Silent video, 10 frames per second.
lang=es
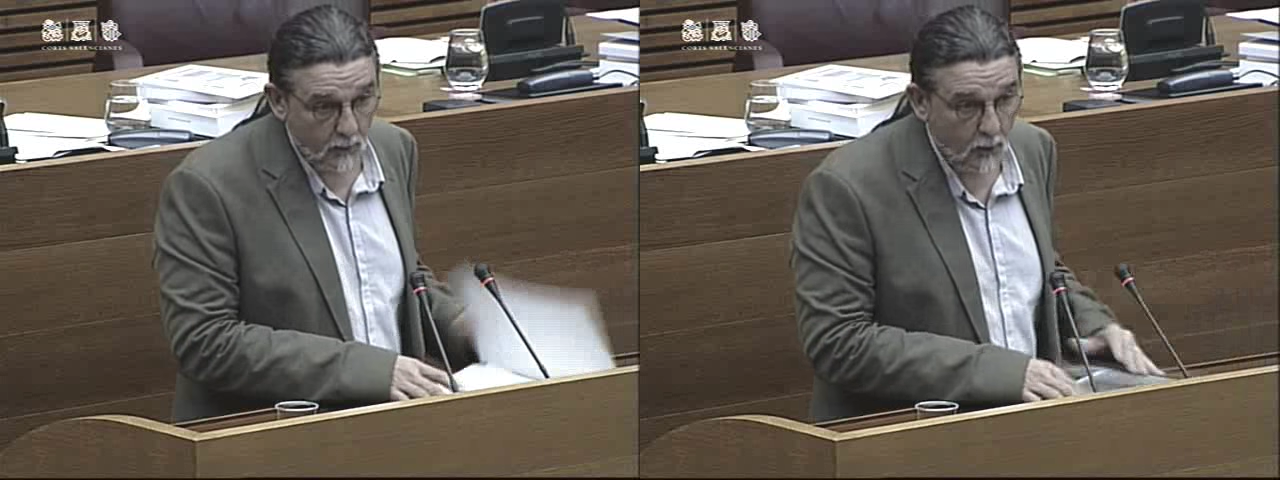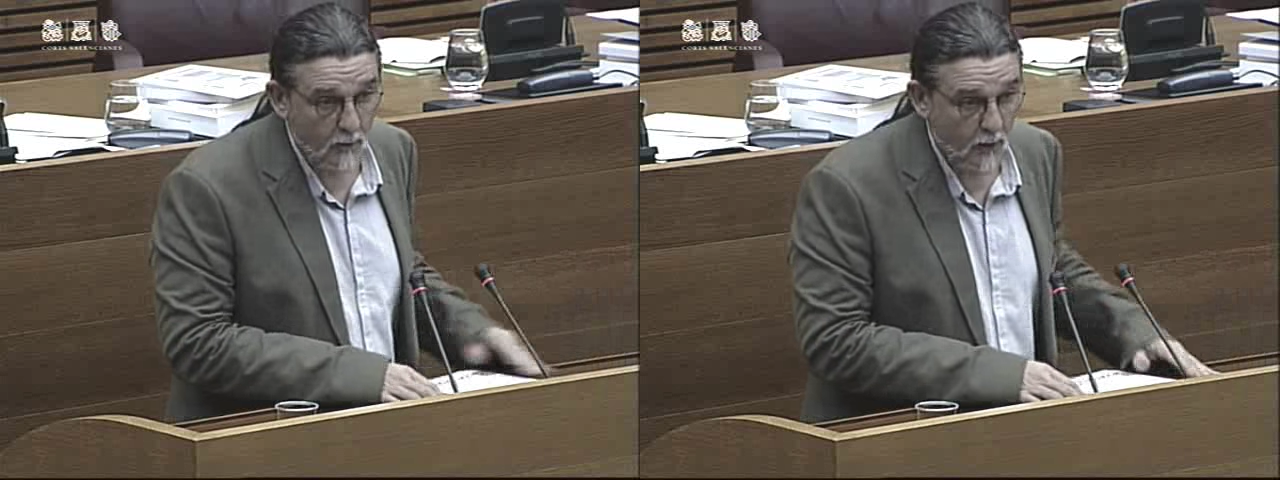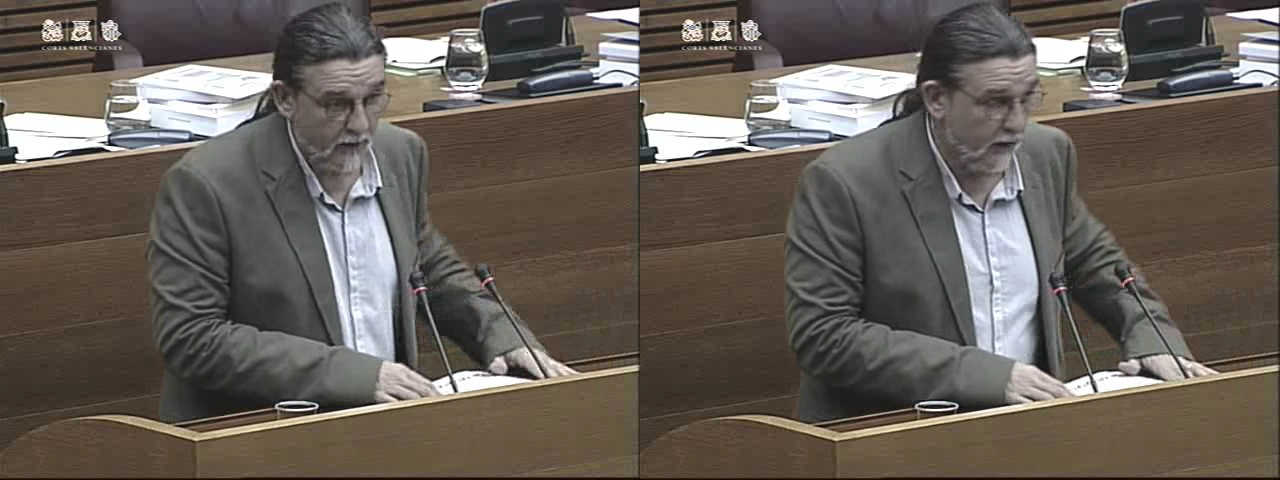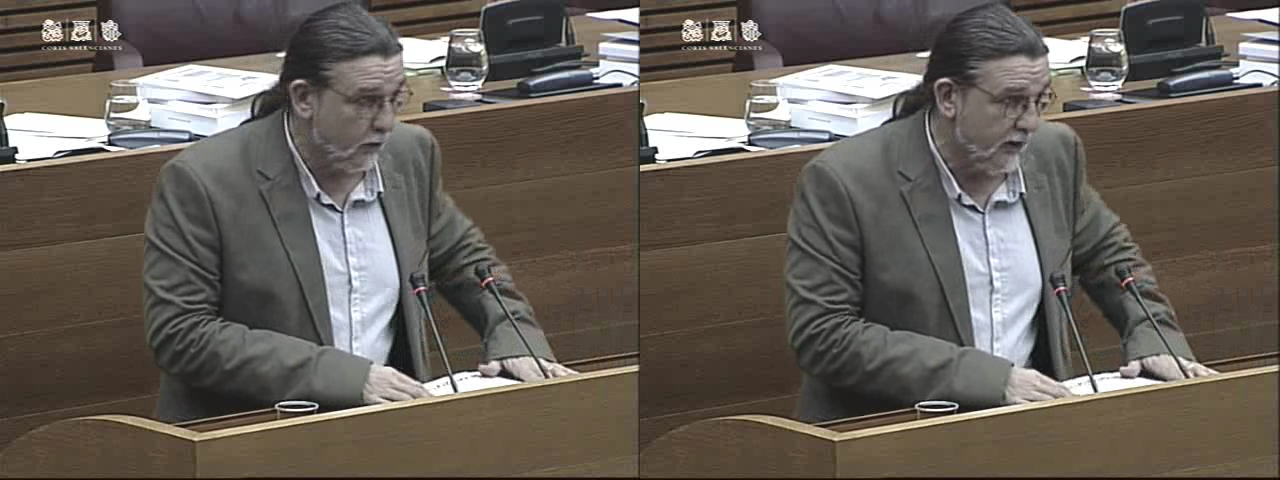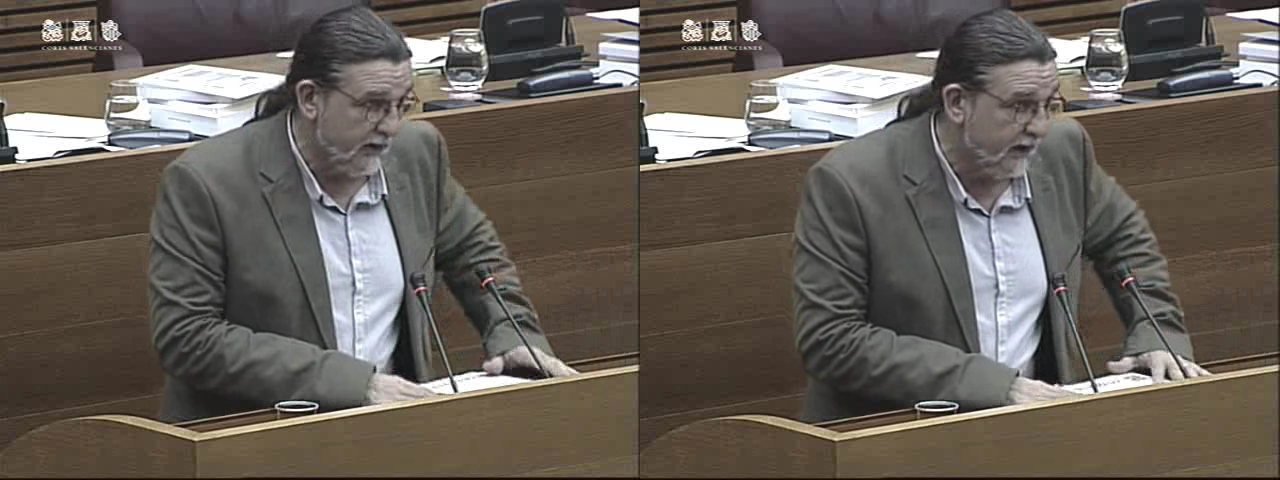modelo
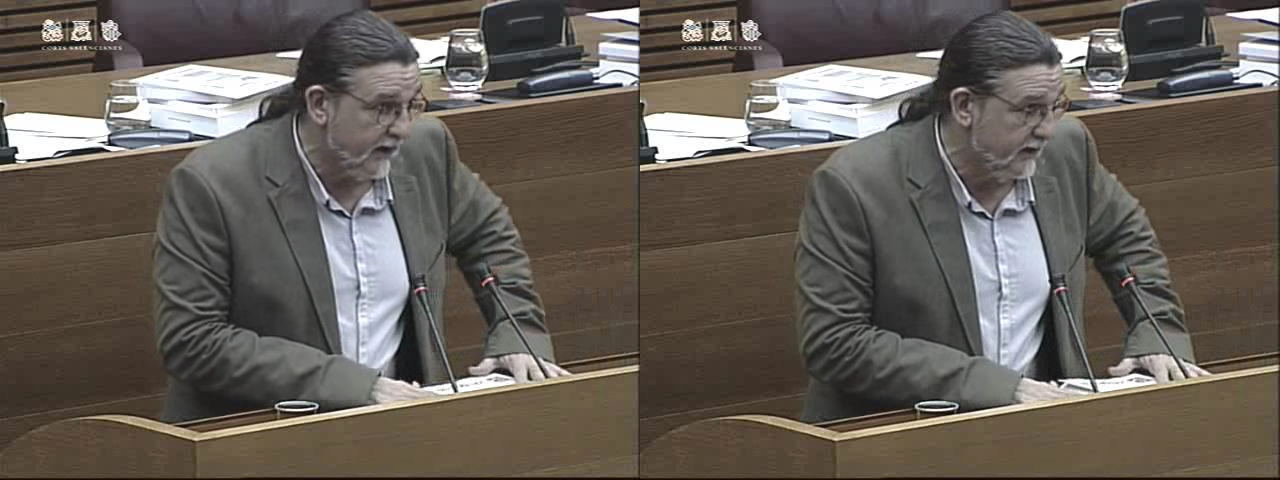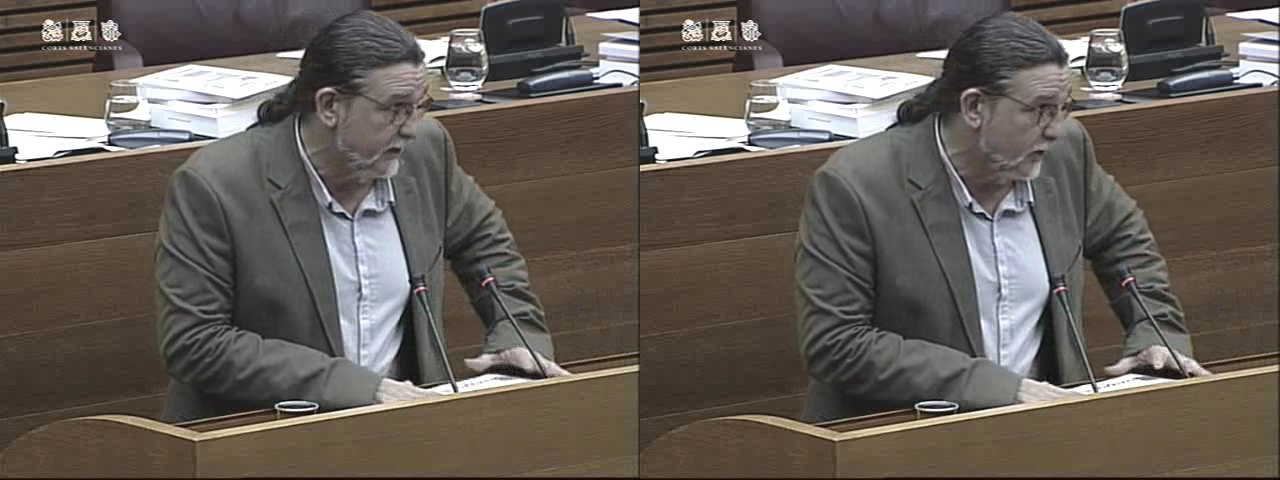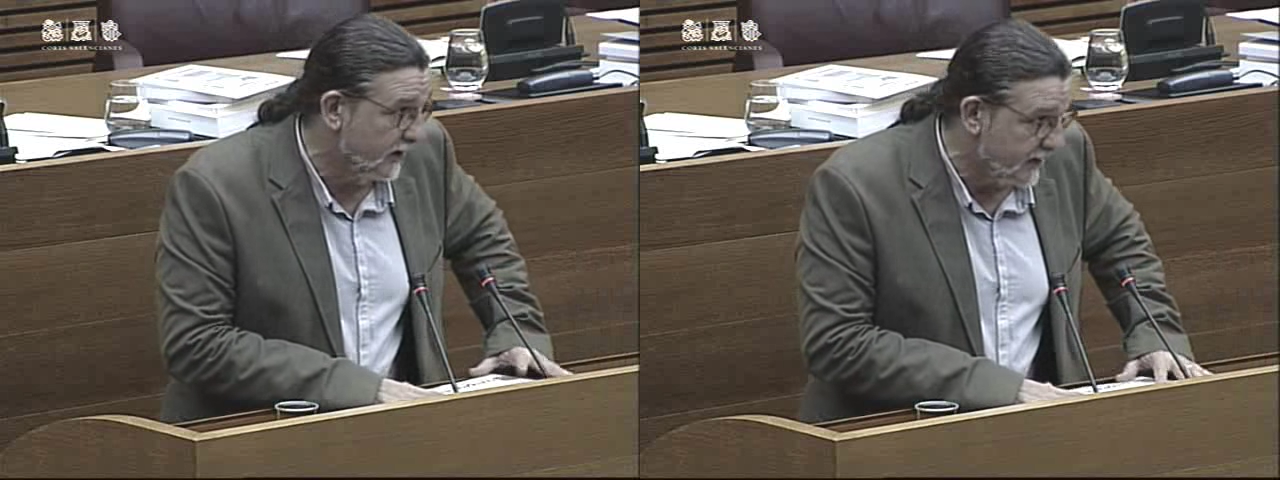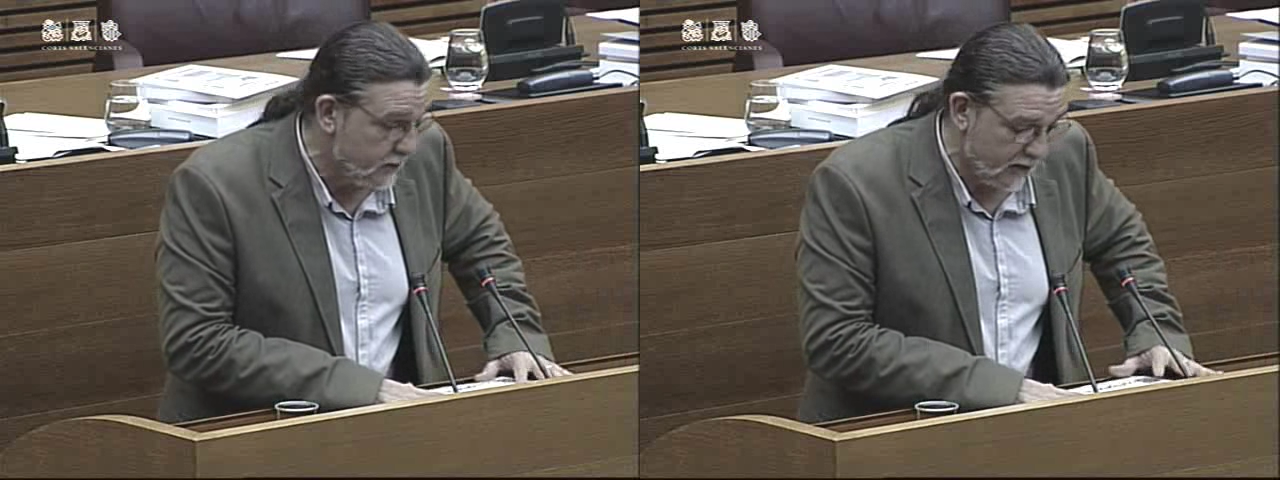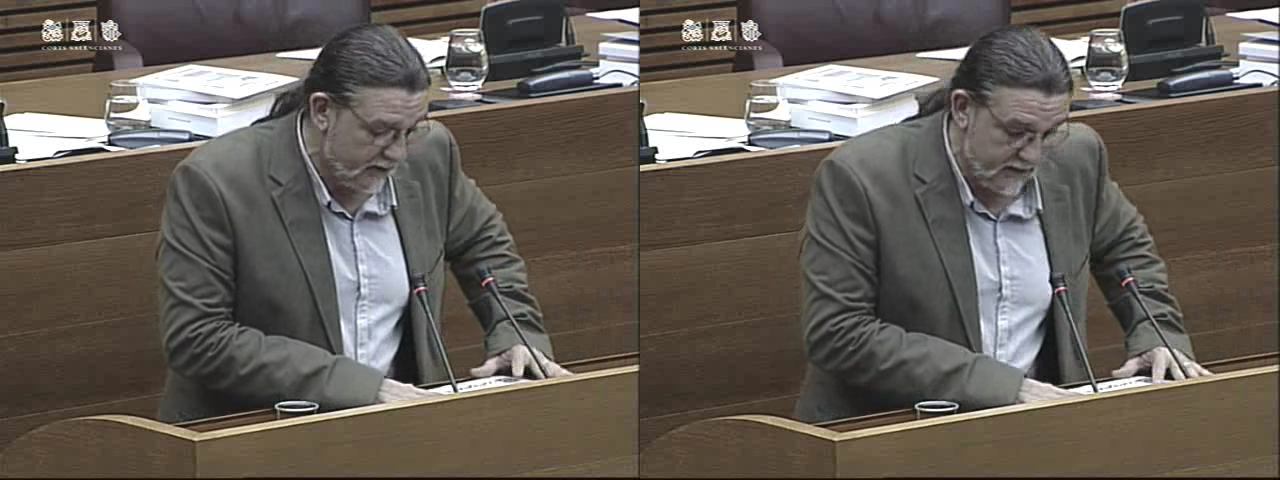energético que tanto
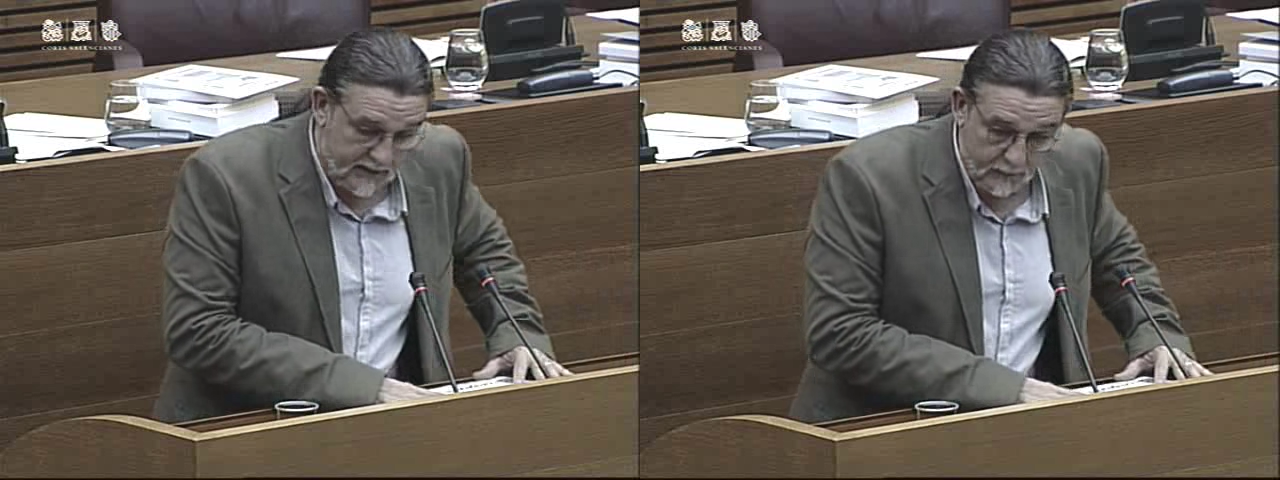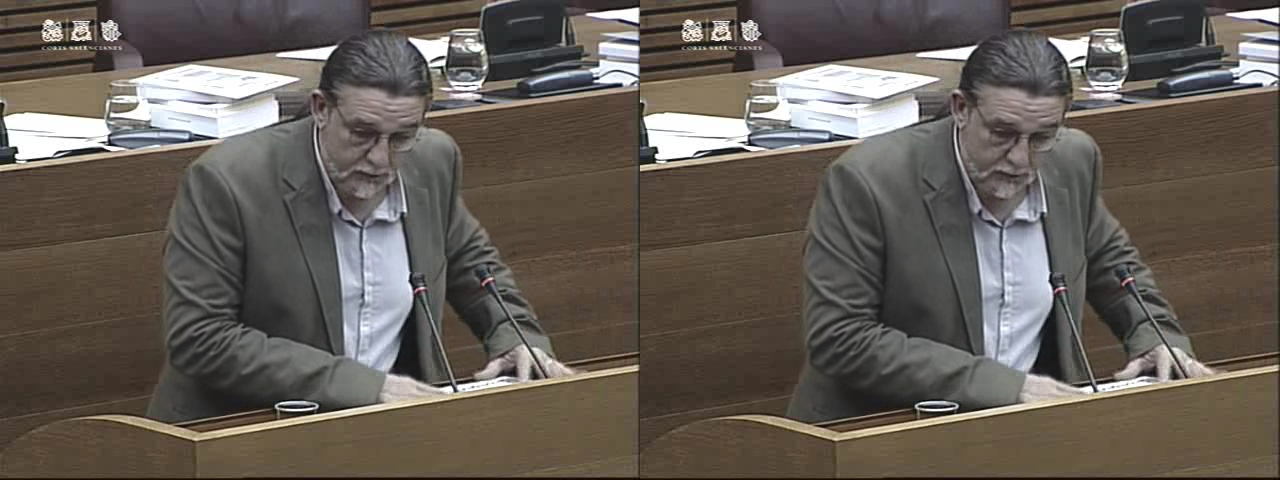necesitamos.